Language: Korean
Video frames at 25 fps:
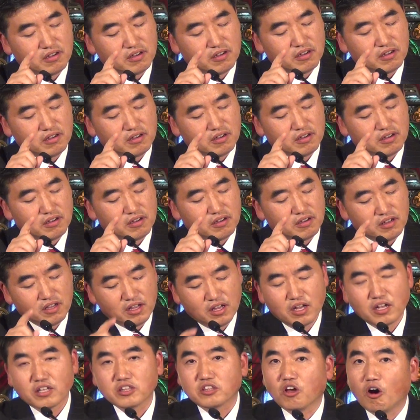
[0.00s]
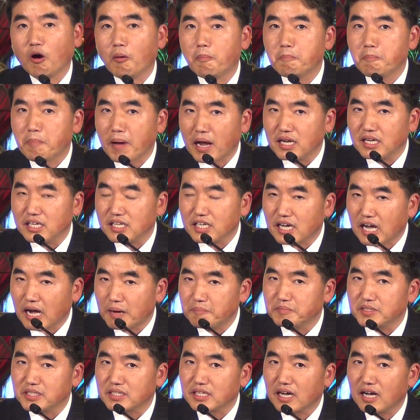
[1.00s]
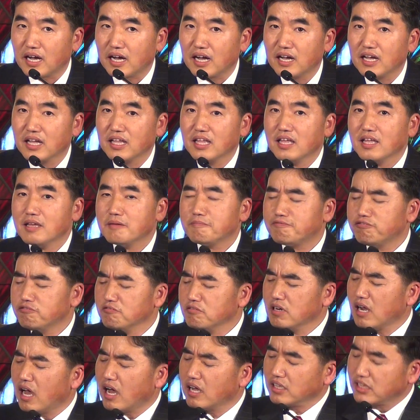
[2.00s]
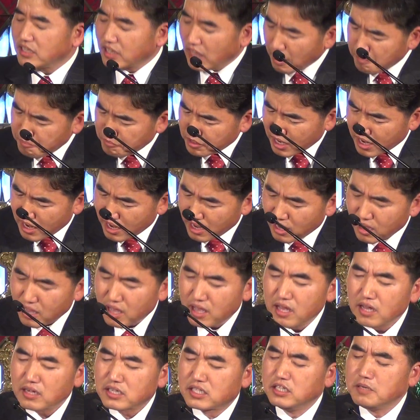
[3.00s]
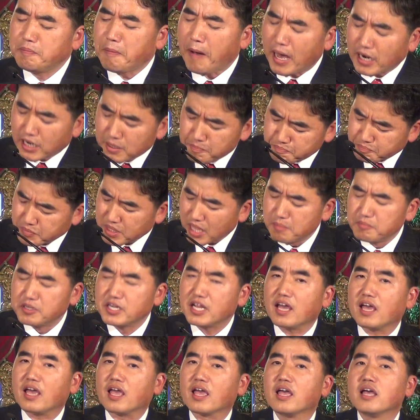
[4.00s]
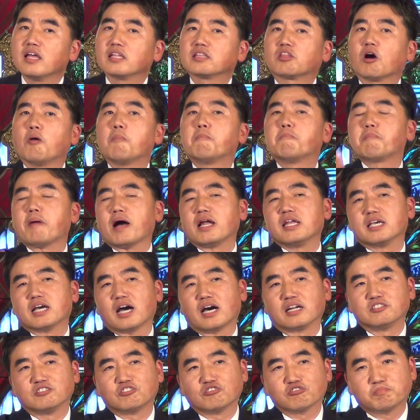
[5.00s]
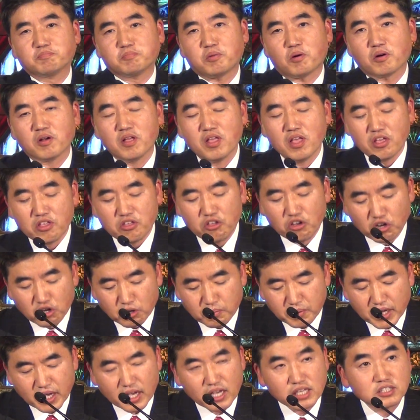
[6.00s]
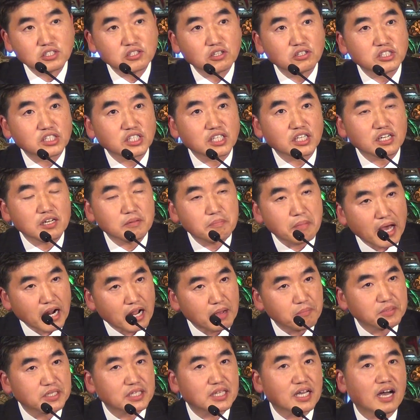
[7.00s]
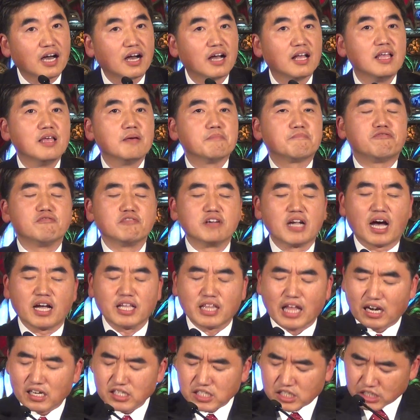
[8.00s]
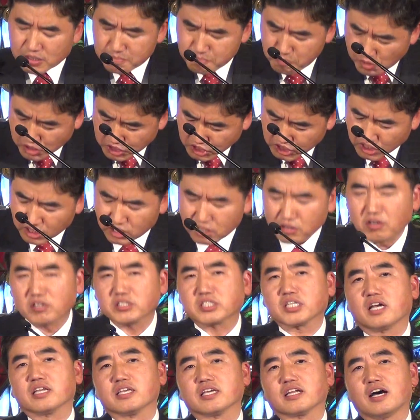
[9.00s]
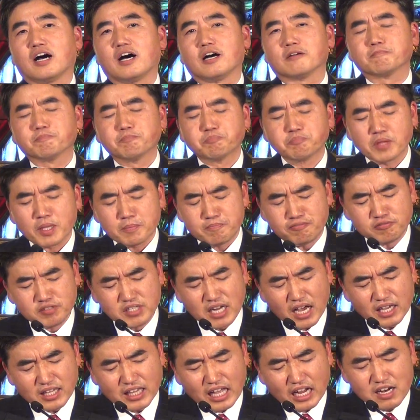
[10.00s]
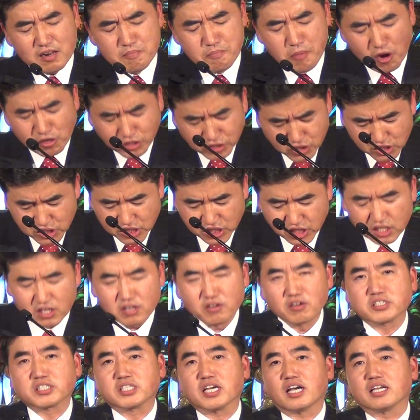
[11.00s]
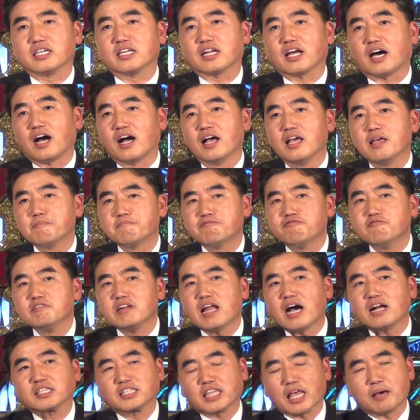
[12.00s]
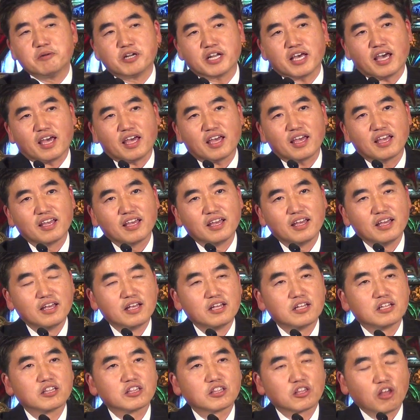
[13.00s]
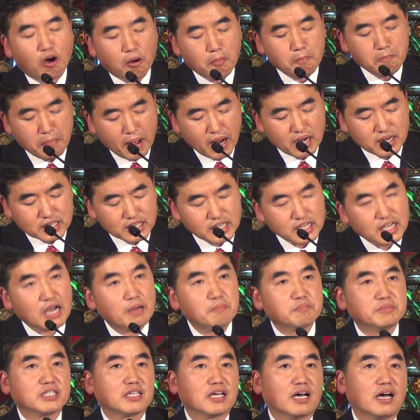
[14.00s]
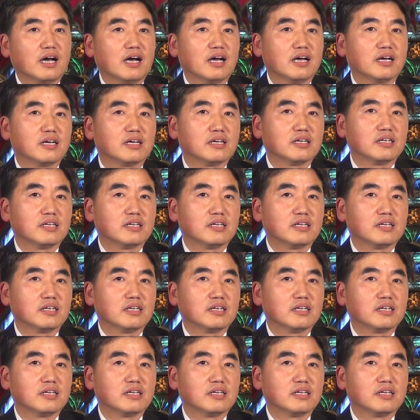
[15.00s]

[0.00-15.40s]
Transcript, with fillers: 하여서 더 빨리 갑니다. 풍랑 때문에 그 바람 때문에 더 빨리 가는 축복 여러분에게 있어지기를 바랍니다. 풍랑이 나를 침몰시키는 것이 아니라 풍랑이 나를 멸절시키는 것이 아니라 풍랑 때문에 더 빨리 갑니다.